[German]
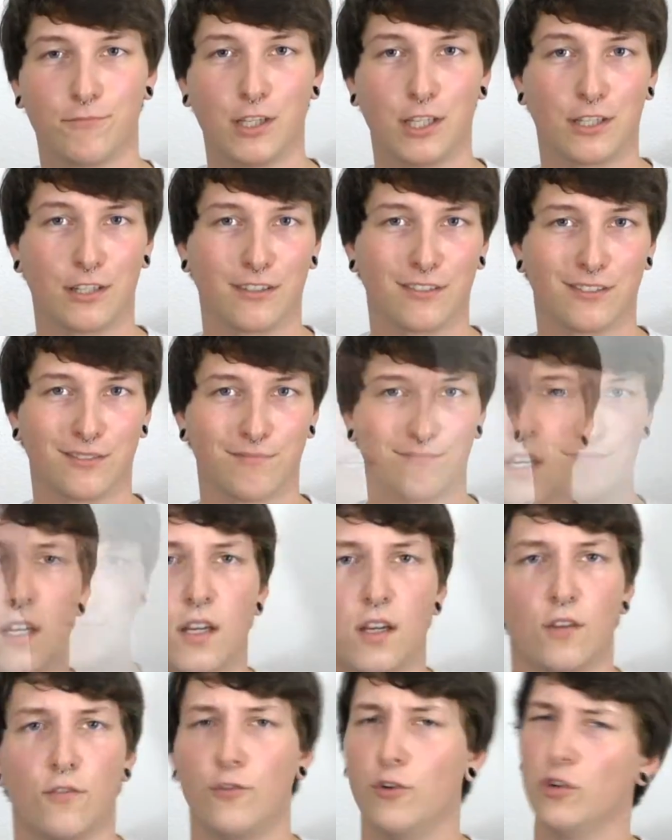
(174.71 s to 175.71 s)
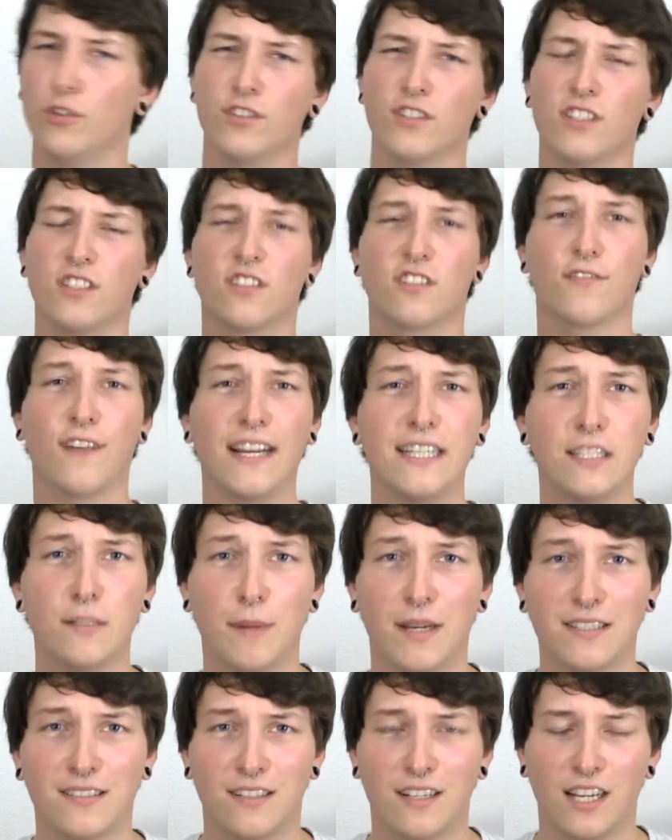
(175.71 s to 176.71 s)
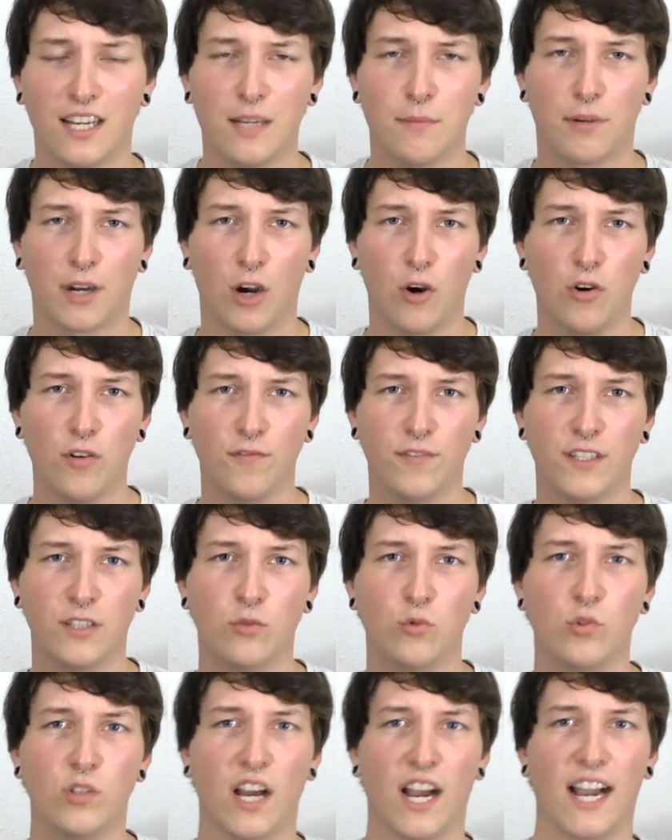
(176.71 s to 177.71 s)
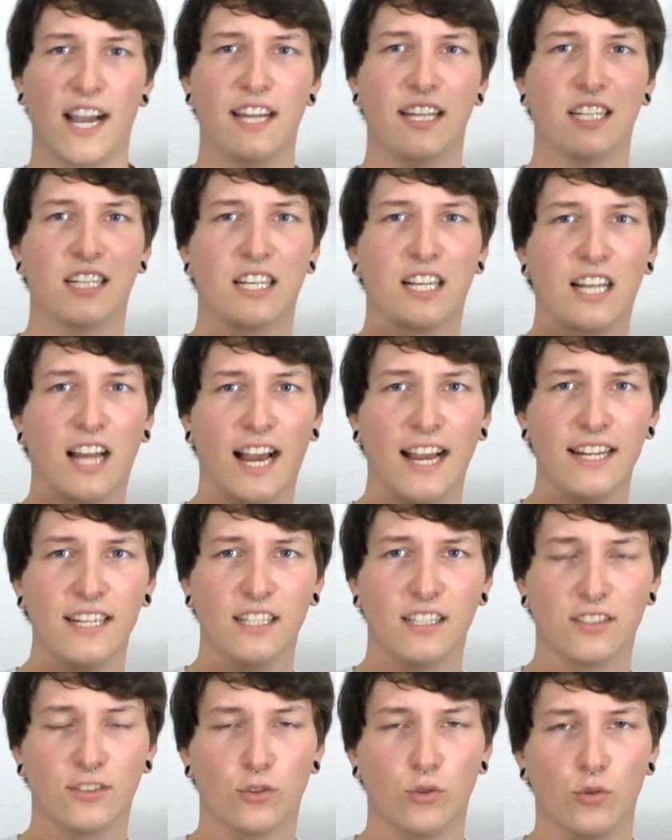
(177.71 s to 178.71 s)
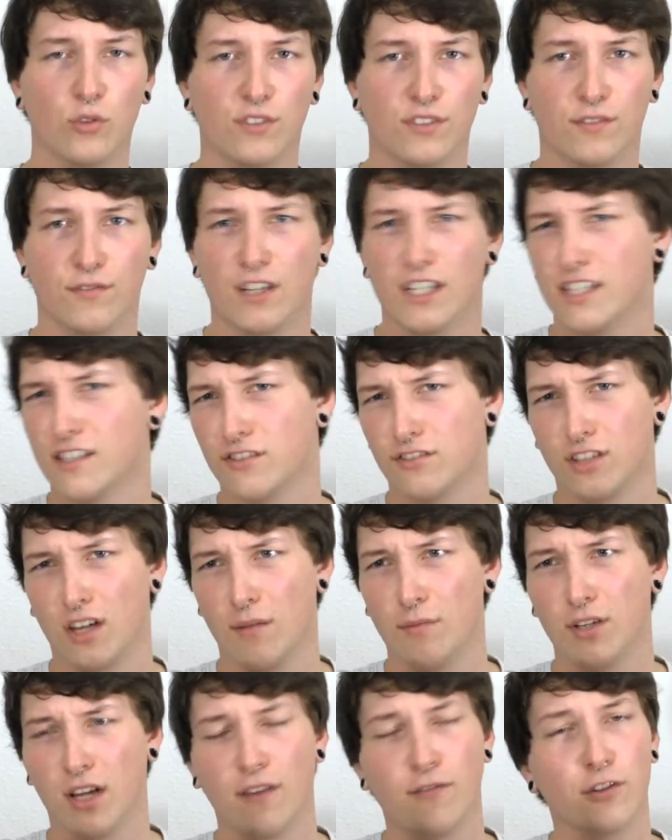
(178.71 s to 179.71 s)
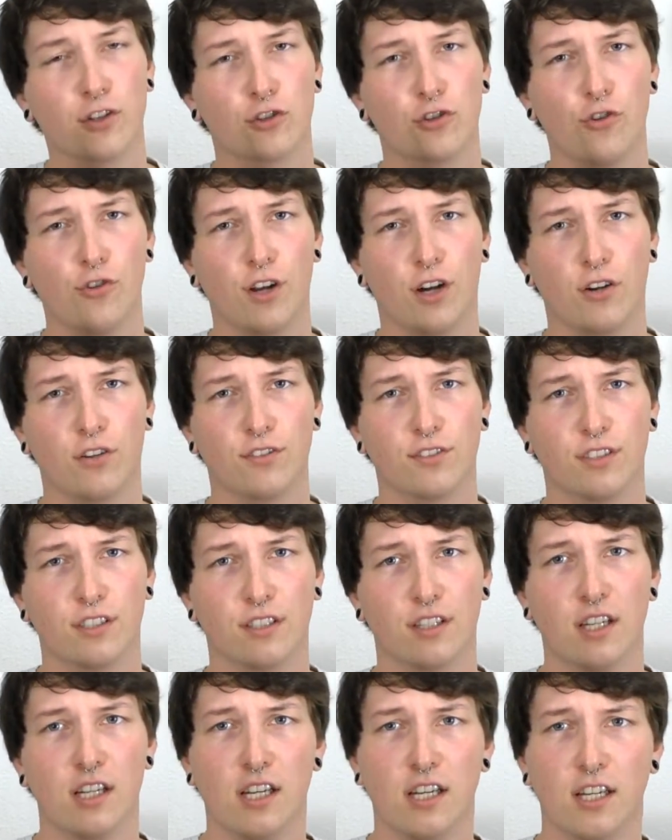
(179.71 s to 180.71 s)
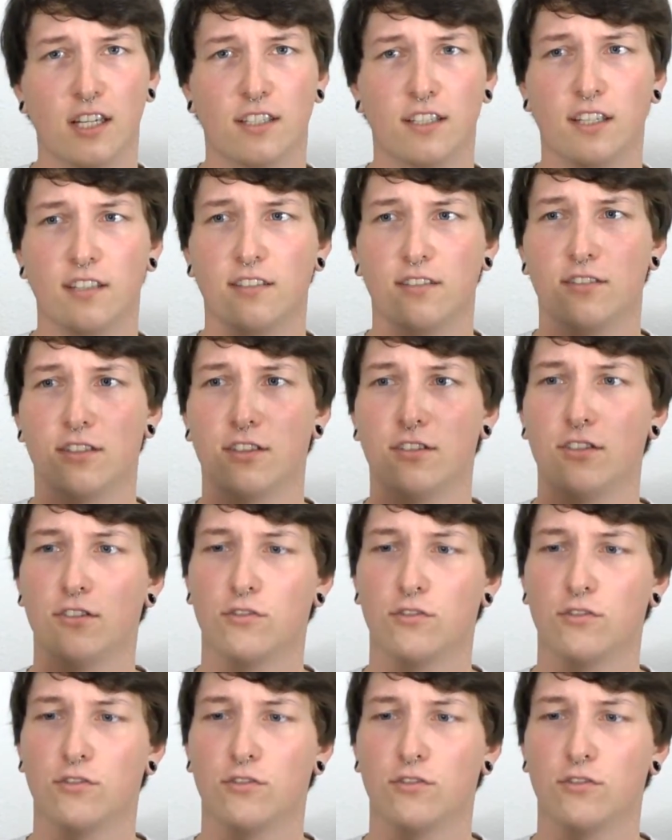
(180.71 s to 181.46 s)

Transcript: geht das. Für unsere zweite Bastelei brauchen wir nun eine kleinere Dose, weil das damit einfach schöner aussieht. Das ist jetzt